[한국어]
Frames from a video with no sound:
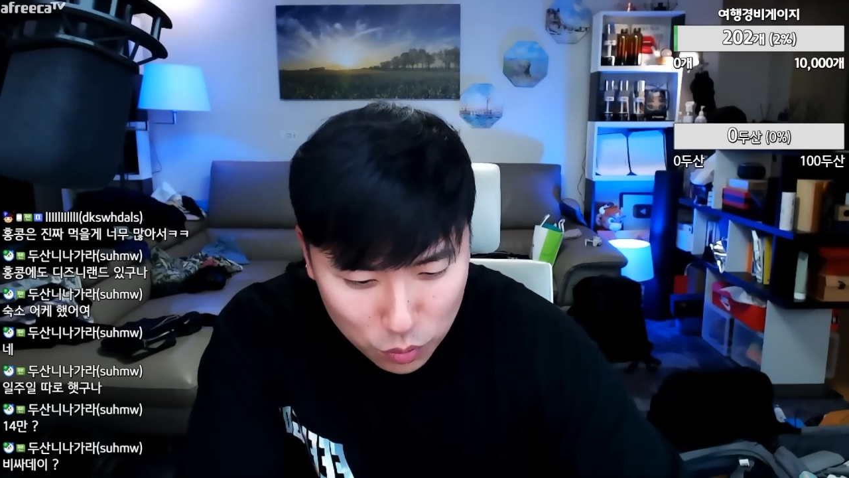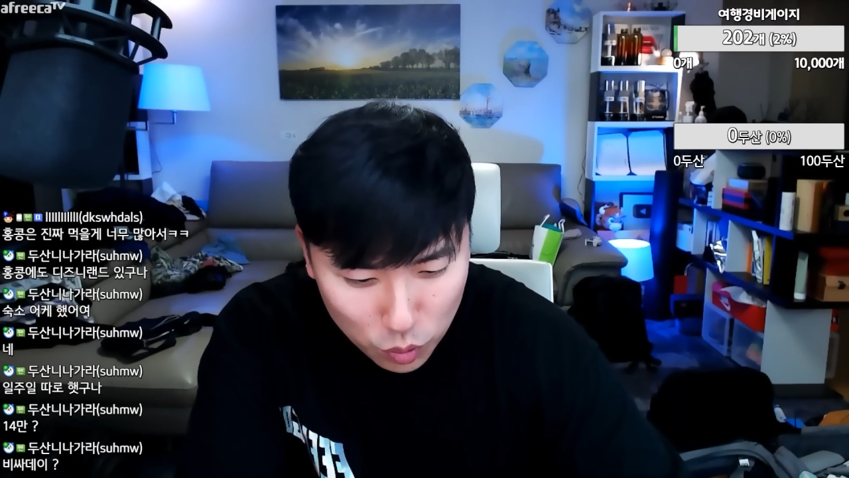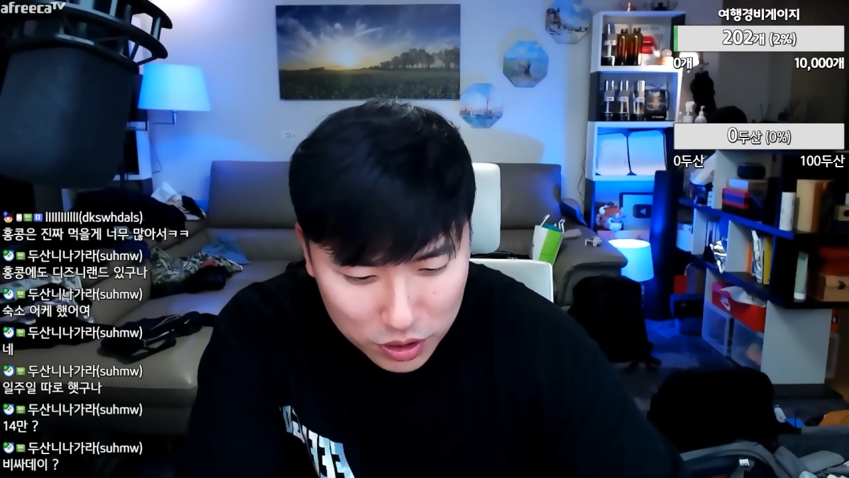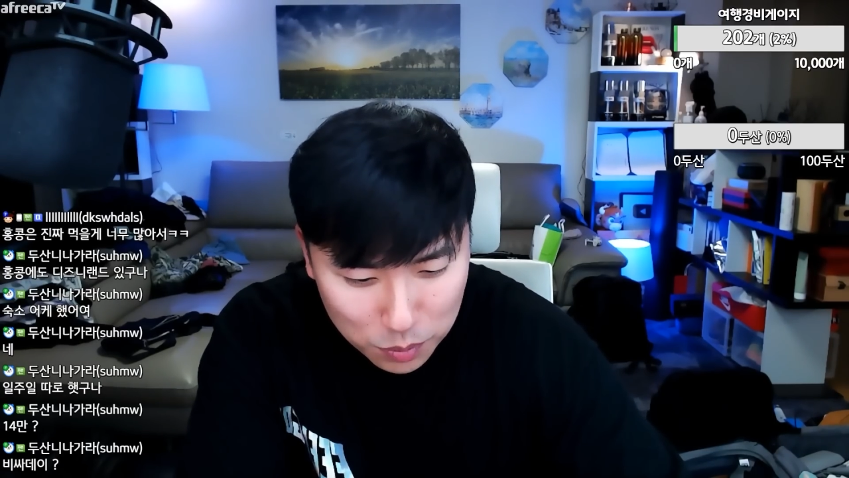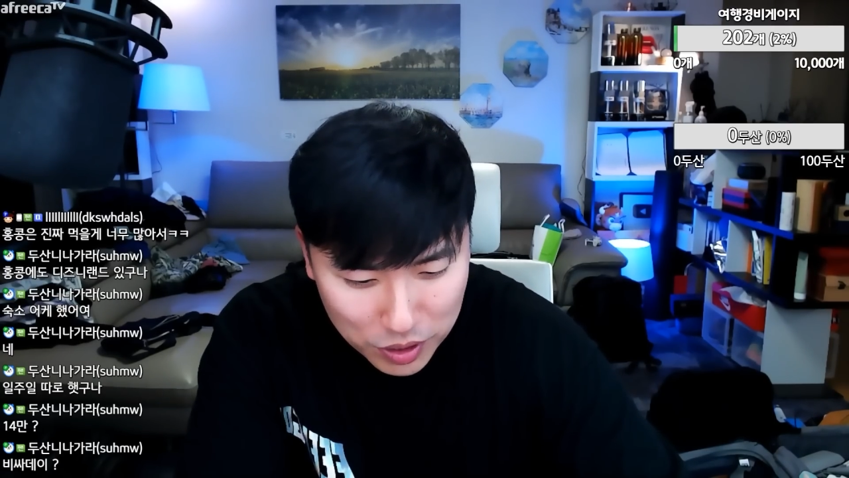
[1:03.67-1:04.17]

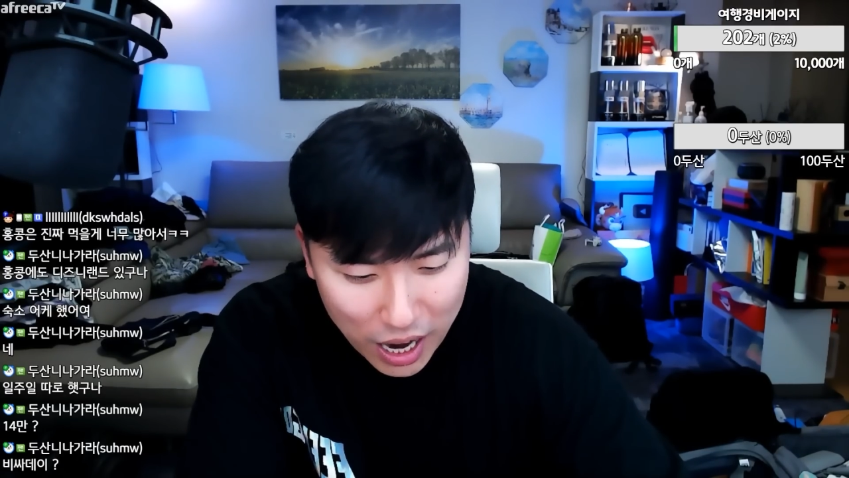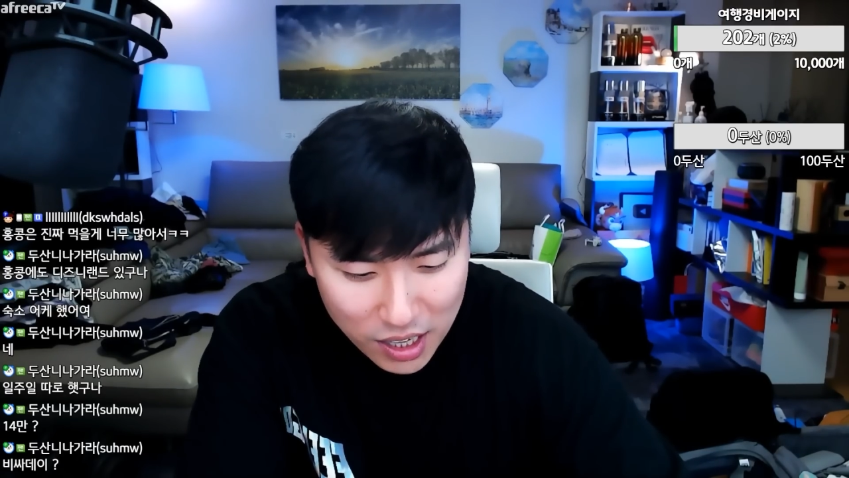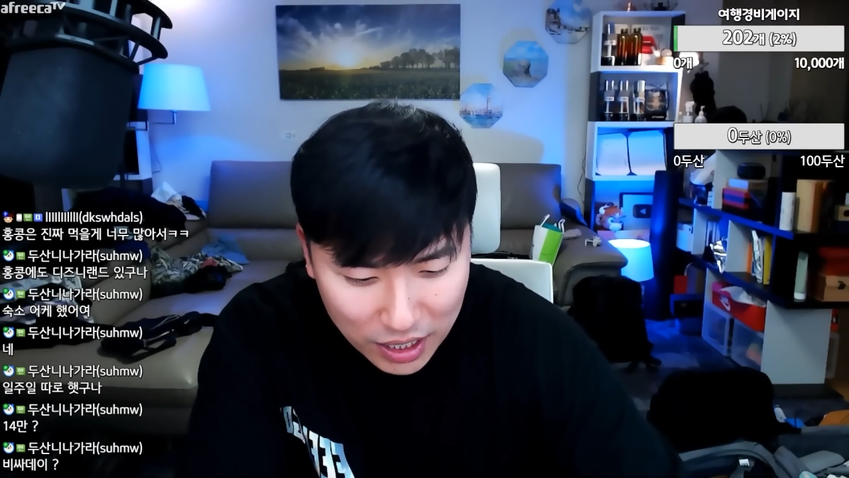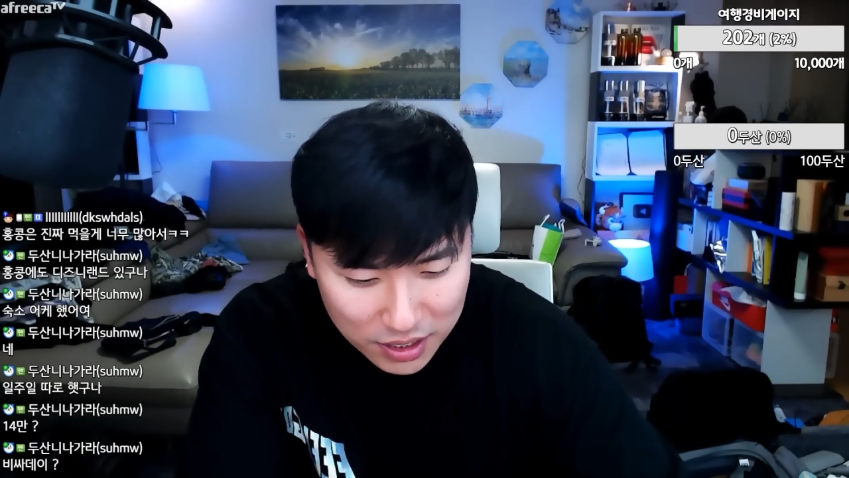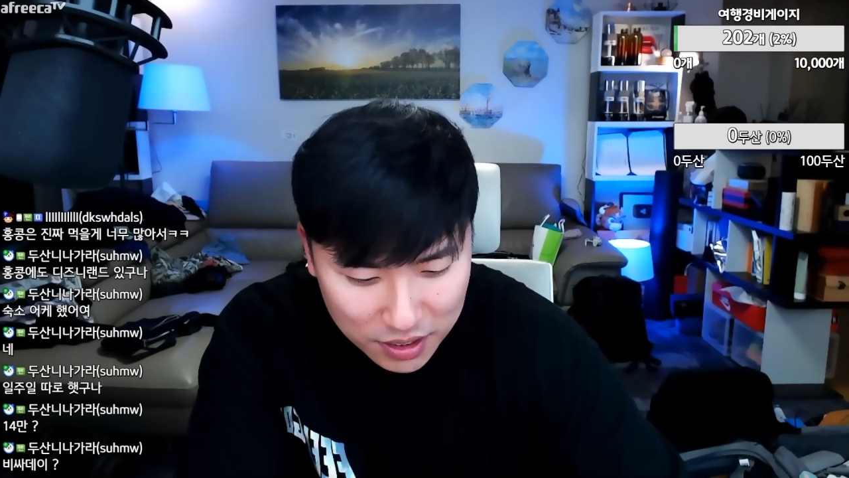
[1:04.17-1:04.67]
6월
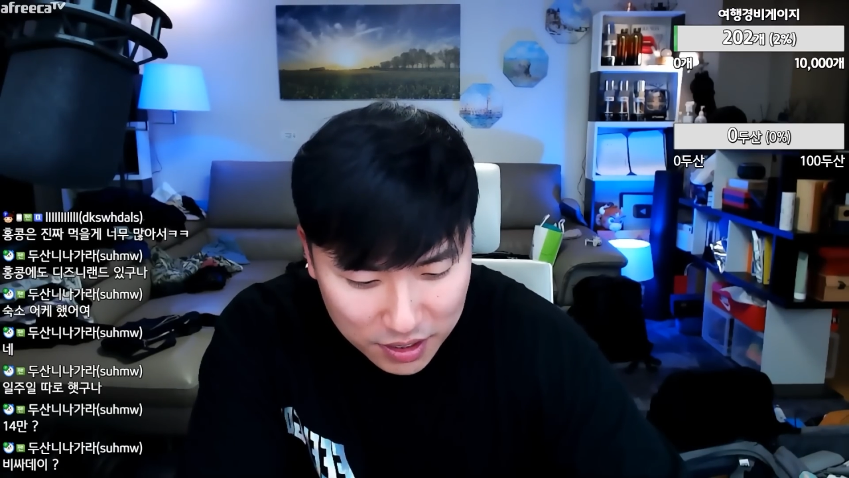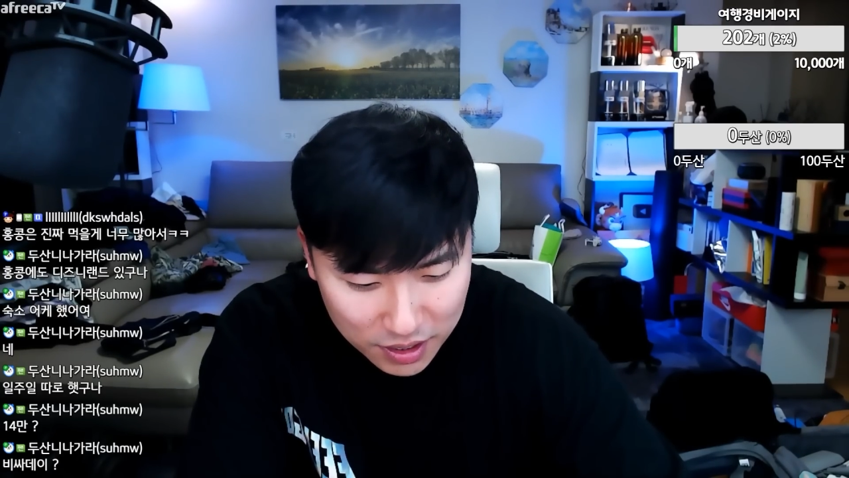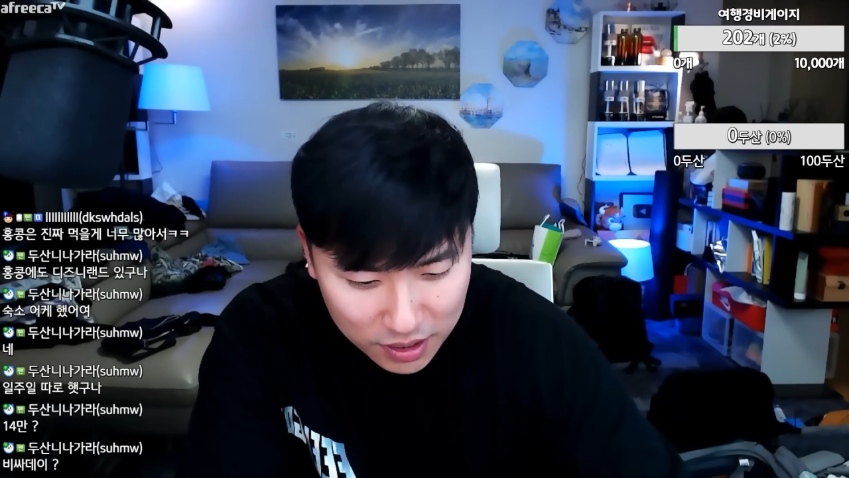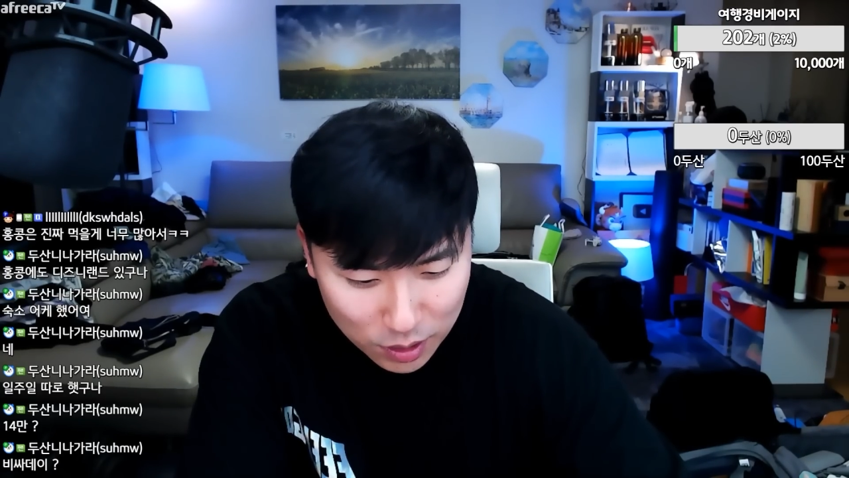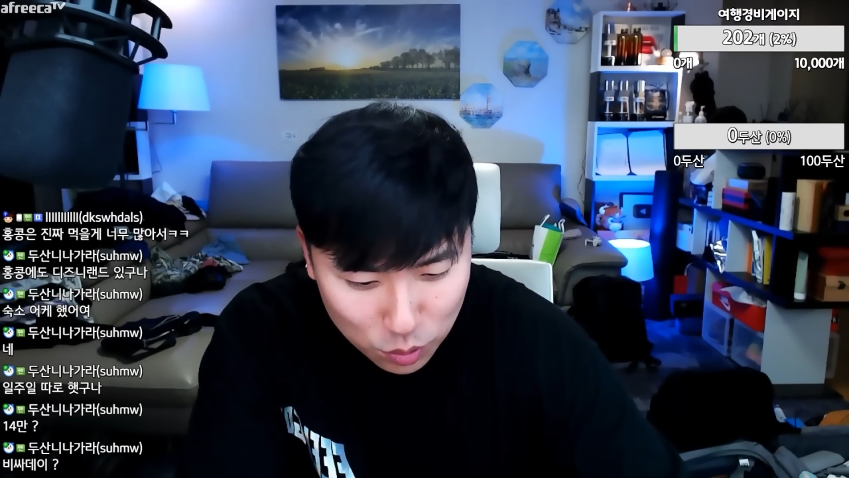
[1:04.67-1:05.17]
14일까지는 일단